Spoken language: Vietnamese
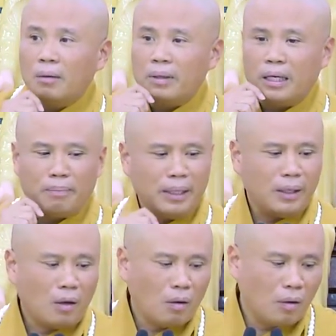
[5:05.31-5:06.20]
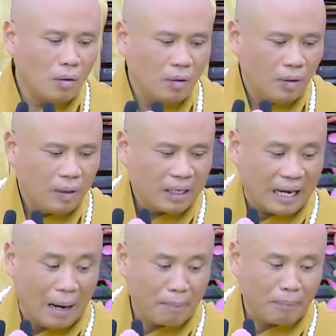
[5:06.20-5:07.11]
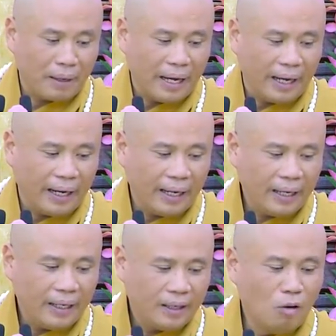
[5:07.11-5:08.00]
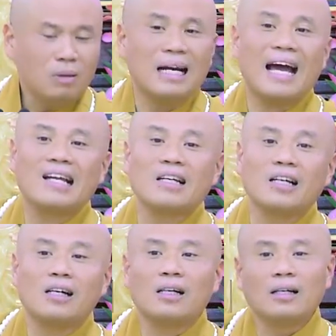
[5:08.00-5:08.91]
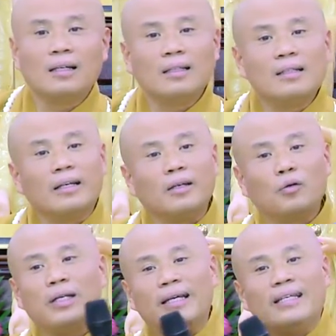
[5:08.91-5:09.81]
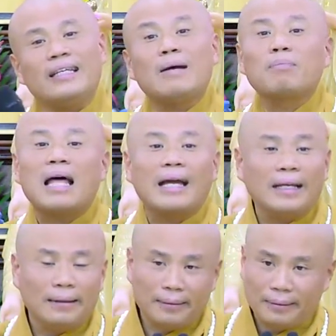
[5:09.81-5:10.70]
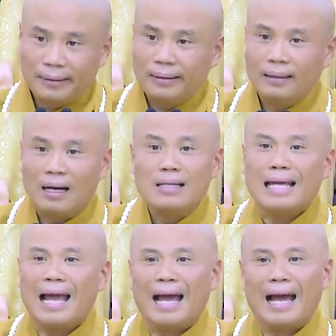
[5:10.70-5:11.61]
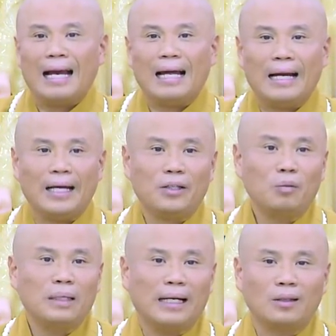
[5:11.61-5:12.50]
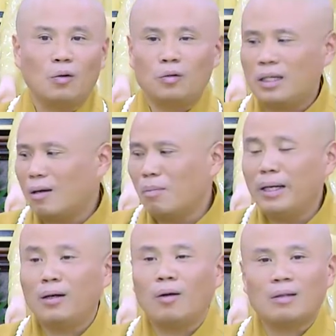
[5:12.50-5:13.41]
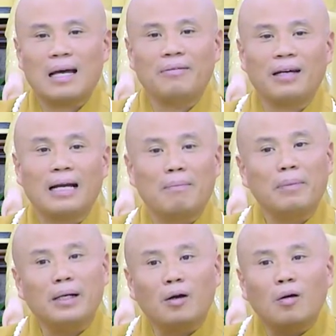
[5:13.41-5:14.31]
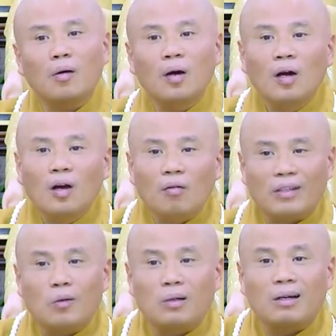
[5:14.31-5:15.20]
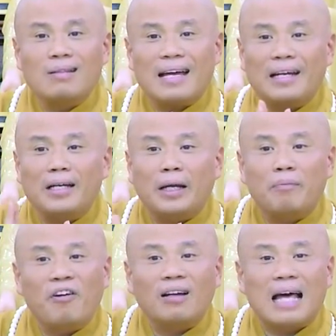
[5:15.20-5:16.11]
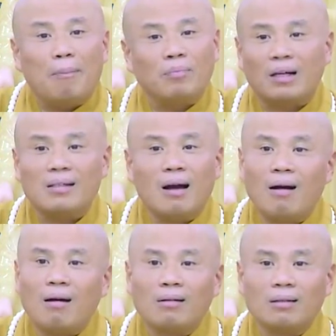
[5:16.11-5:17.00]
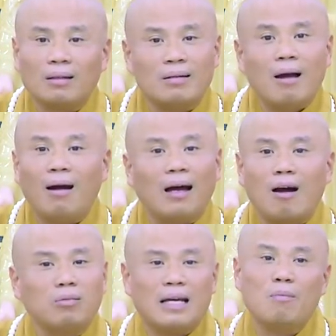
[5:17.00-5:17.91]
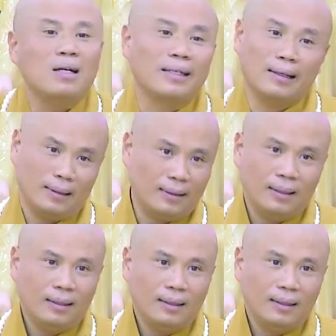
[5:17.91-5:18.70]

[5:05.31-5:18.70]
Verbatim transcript: Bây giờ micro cầm để đúng ra thì quý vị chỉ chắp tay thôi. Ở nhà hay là đại chúng đang tu thì không micro, thầy phải cầm micro. Và chút nữa thầy đi niệm Phật thầm tự do là không theo bước chân.